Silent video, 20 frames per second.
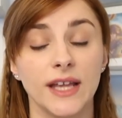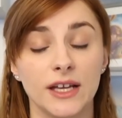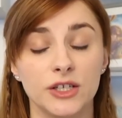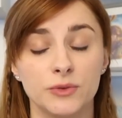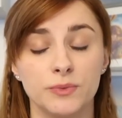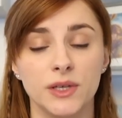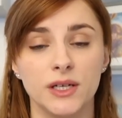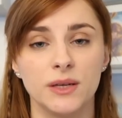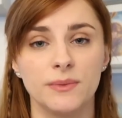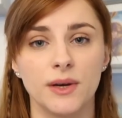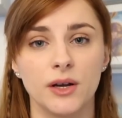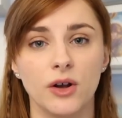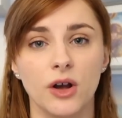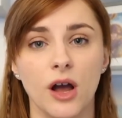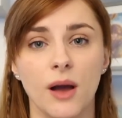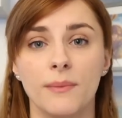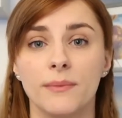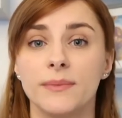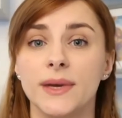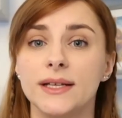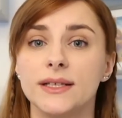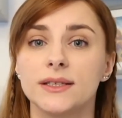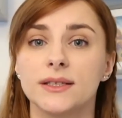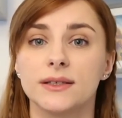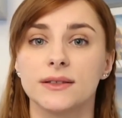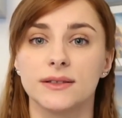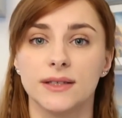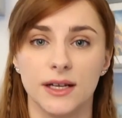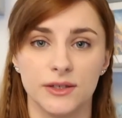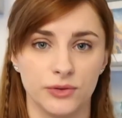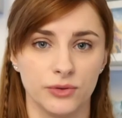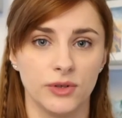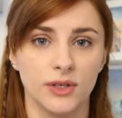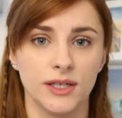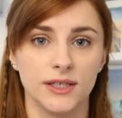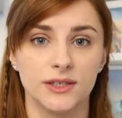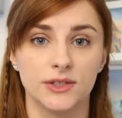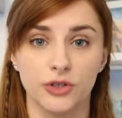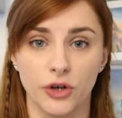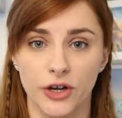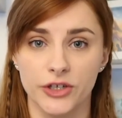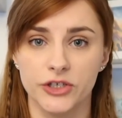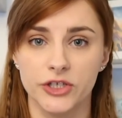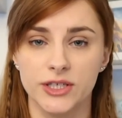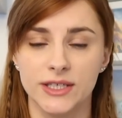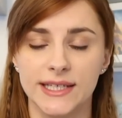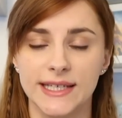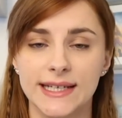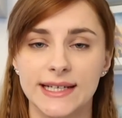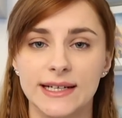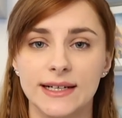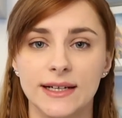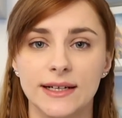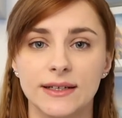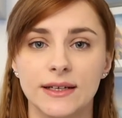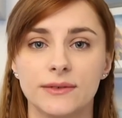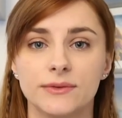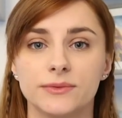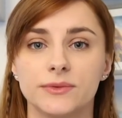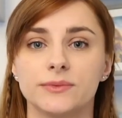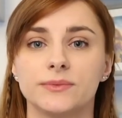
der Spiele bekommen mit natürlich deutschen Titeln,